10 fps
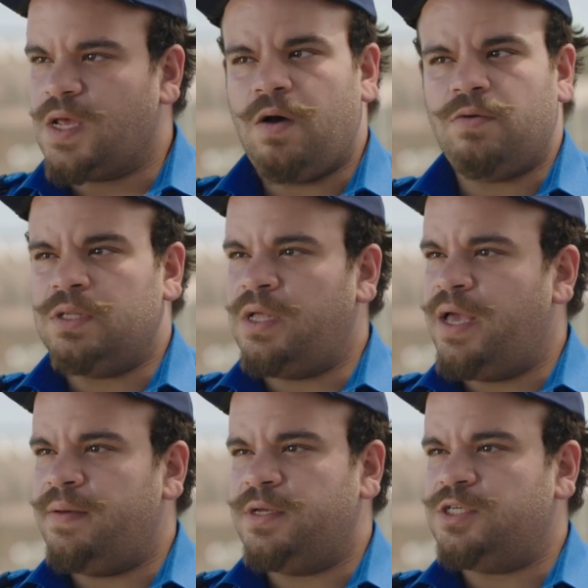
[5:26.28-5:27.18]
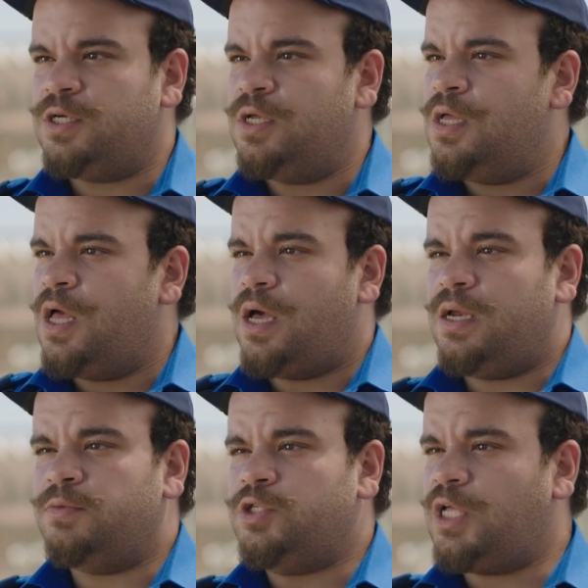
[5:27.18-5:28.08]
آه والله يا باشا
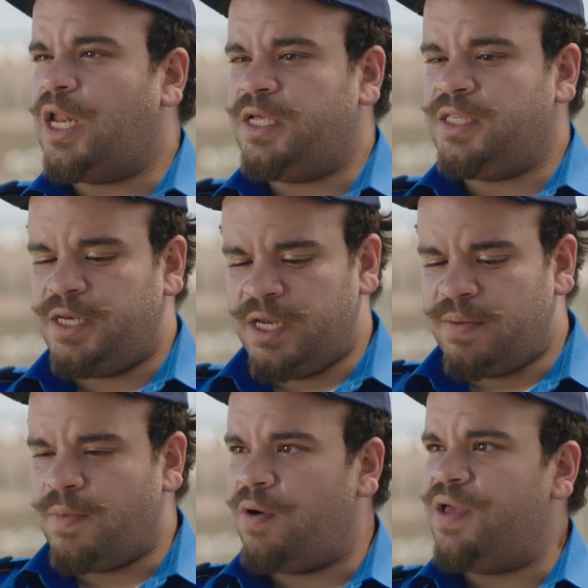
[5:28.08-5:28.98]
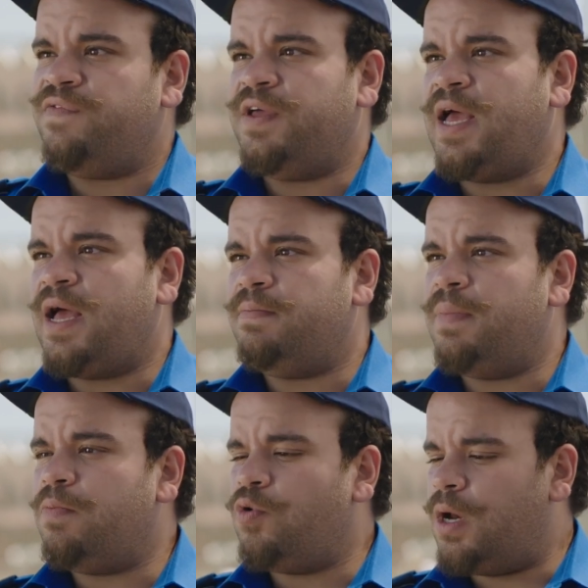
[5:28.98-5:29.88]
انا من طلعت النجمه واقف هنا على
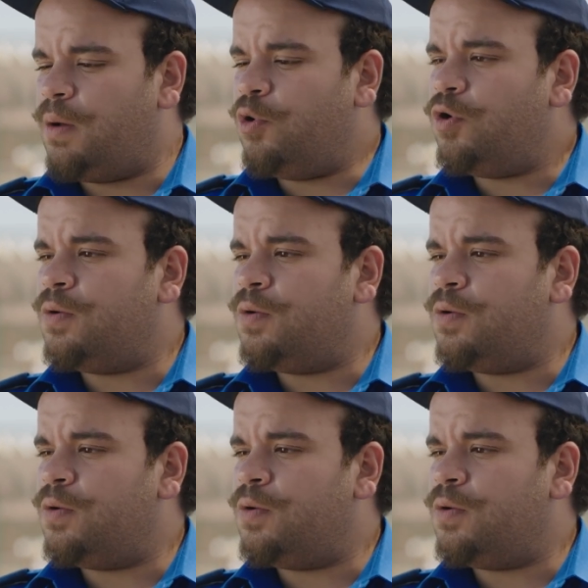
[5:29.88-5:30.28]
الباب ولا بق